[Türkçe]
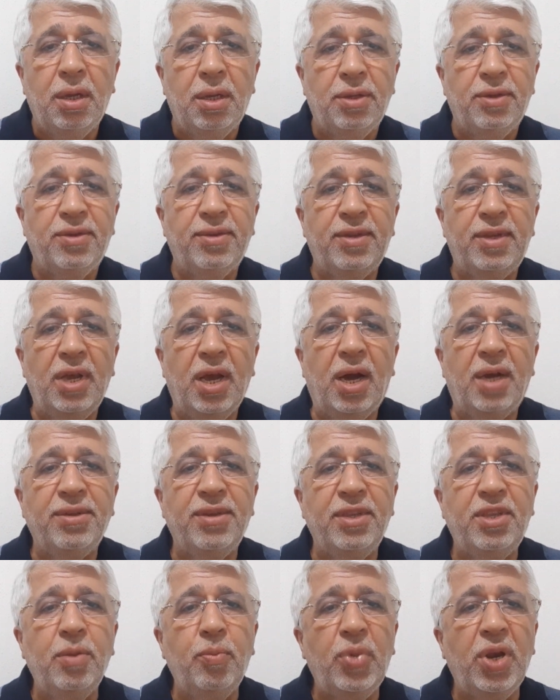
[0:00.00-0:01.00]

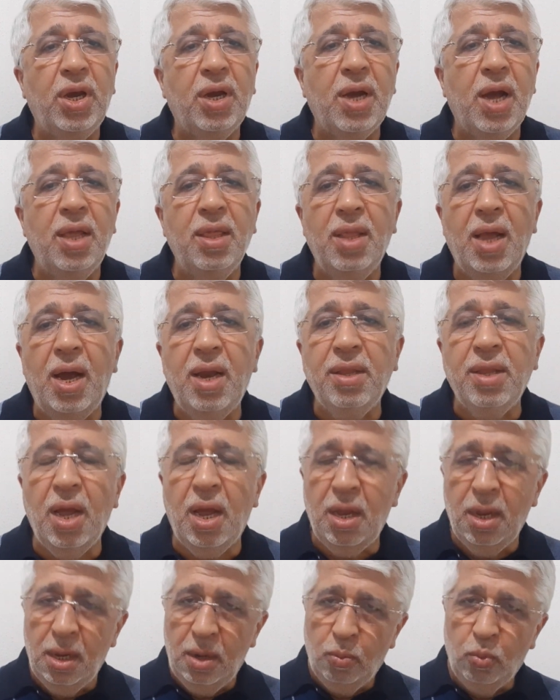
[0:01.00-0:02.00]
Siyaseti bırakanlar
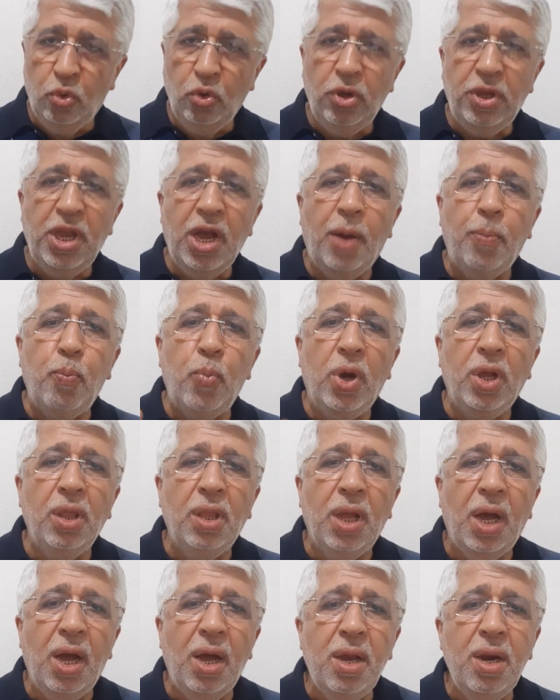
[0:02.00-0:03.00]
da bunu
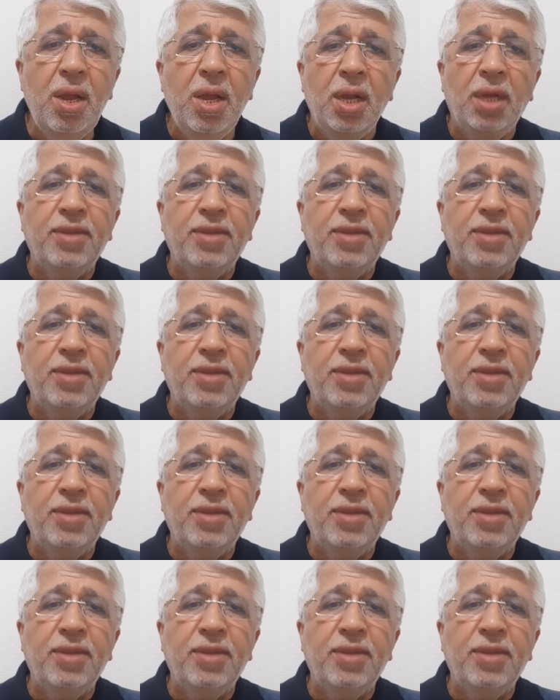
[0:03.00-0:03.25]
yapmalılar.